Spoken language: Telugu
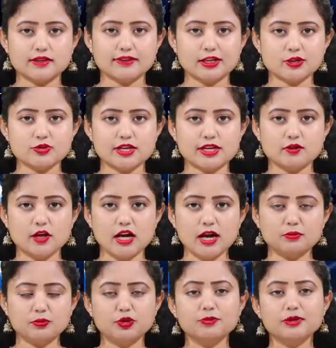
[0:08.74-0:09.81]
నిర్వహించారు
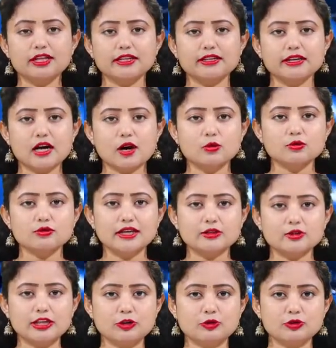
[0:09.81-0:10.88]
భూమి లేని కౌలు
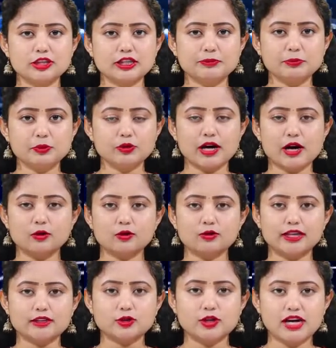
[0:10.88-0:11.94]
రైతుల గుర్తింపు
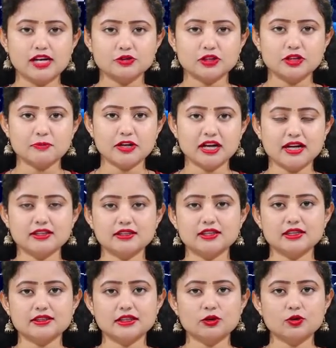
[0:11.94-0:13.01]
కౌలు రైతు కార్డులపై
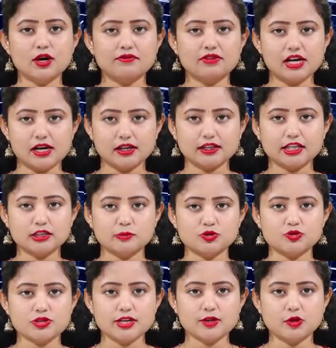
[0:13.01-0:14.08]
అన్నదాతలకు అవగాహన
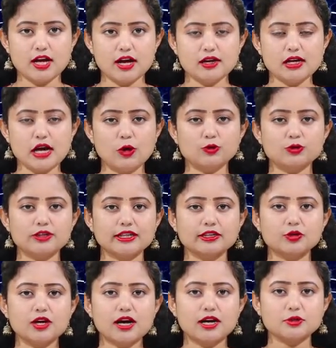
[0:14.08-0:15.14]
కల్పించారు కౌలు
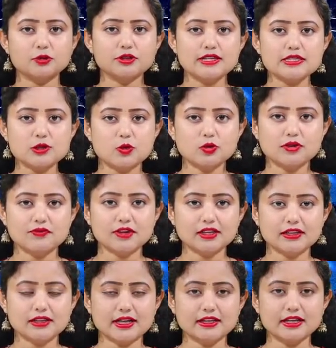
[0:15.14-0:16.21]
రైతు కార్డు తీసుకోవడం
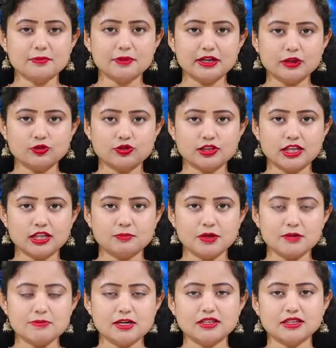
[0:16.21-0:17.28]
వలన కలిగే
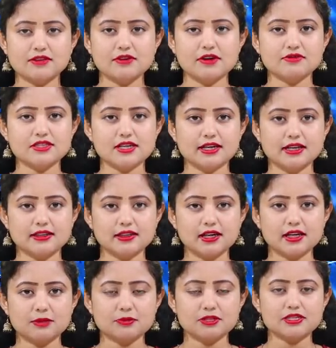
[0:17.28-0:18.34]
ప్రయోజనాలపై మండల వ్యవసాయ
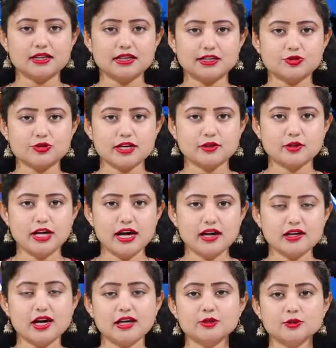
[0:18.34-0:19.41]
అధికారి ప్రసంగించారు
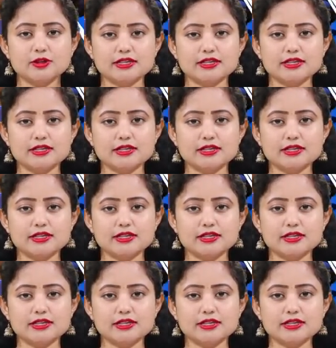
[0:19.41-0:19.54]
కార్డు